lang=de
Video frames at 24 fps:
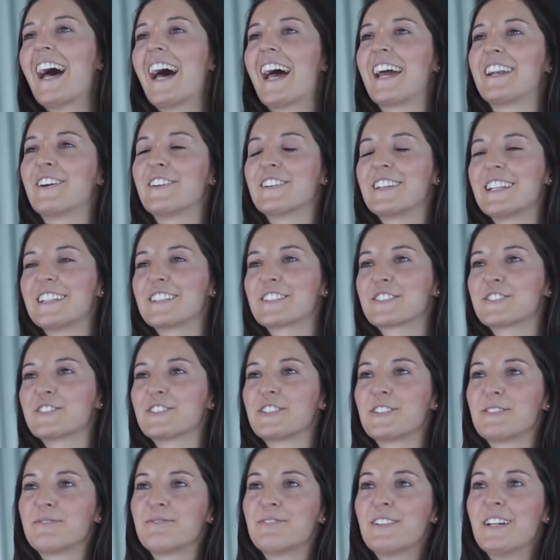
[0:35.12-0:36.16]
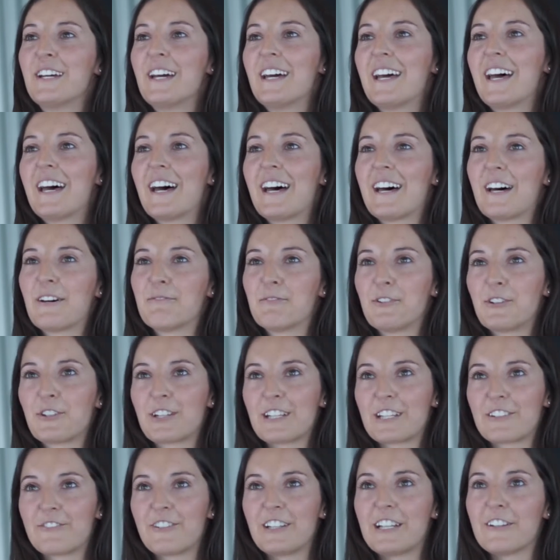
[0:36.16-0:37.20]
Ein Online-Studium
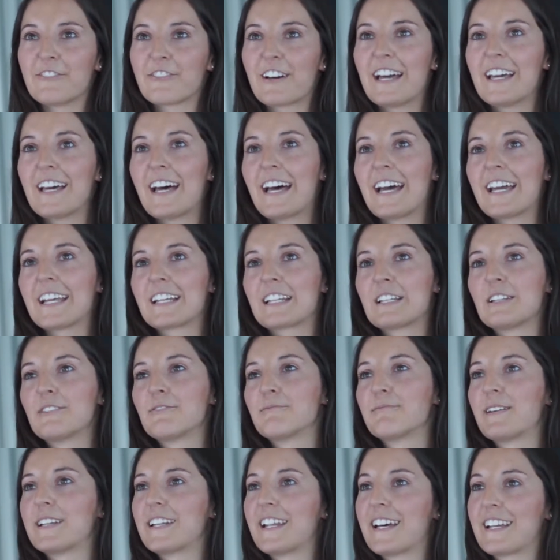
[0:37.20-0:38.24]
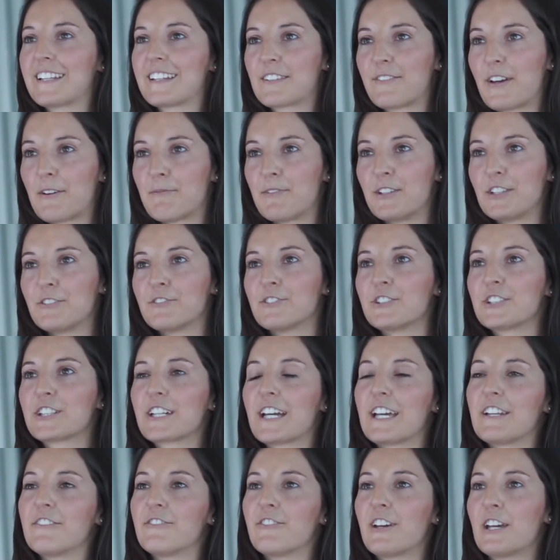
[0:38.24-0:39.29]
ermöglicht viele Freiheiten. Man hat zweimal die Woche
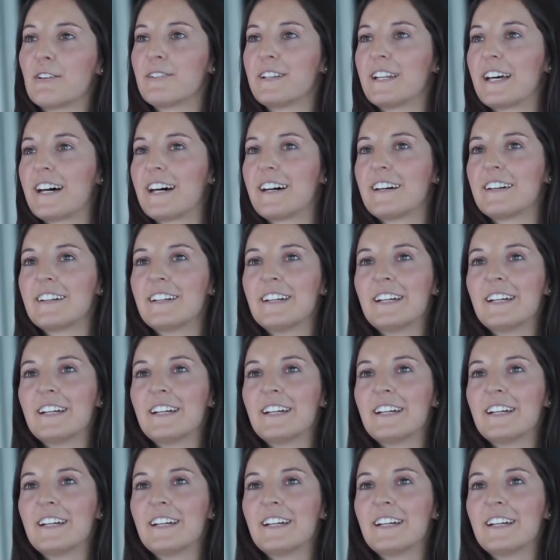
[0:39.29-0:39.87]
ein Webinar.